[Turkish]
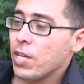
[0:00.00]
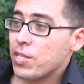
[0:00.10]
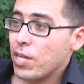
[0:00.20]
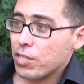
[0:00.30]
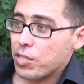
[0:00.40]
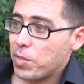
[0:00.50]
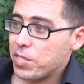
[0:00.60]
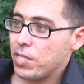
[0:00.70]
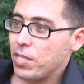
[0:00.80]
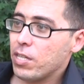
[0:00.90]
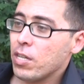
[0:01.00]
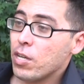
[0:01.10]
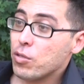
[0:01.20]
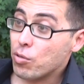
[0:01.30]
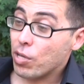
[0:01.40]
çalışma izinler
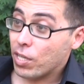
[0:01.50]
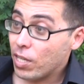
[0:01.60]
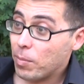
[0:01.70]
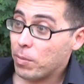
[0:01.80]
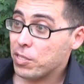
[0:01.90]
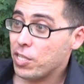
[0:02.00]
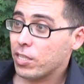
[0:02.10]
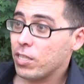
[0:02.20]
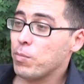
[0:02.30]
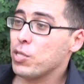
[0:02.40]
sürekli yapılacaktı.